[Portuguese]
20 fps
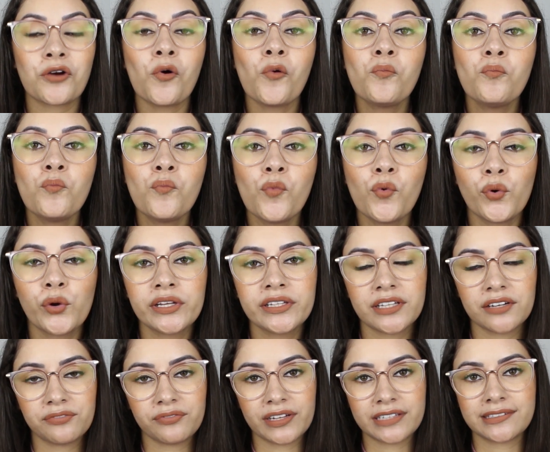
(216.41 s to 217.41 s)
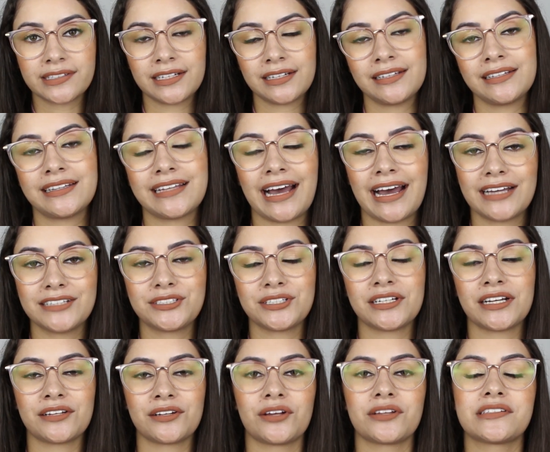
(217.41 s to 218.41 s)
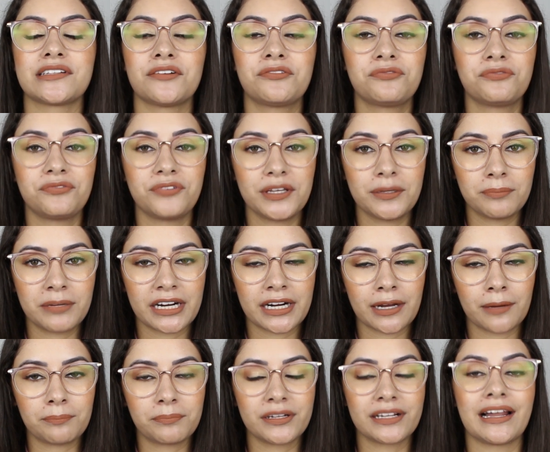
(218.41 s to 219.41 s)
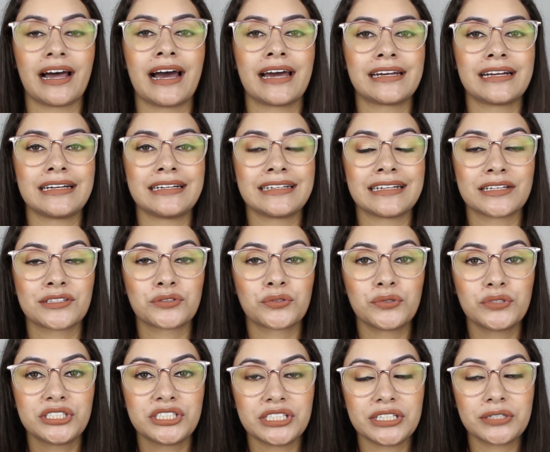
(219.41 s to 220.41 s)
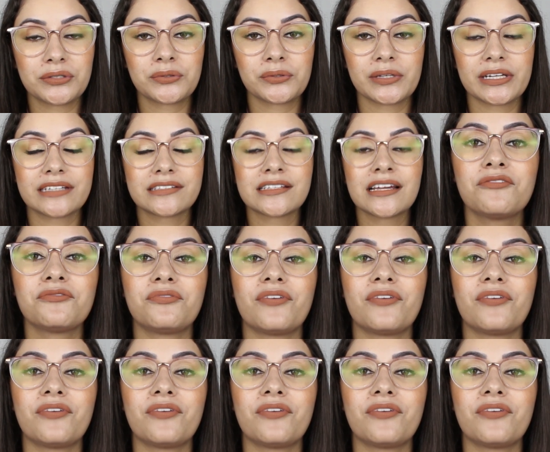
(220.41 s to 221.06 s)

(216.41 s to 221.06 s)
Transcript: com muita facilidade na nossa fibra capilar ali nas cutículas,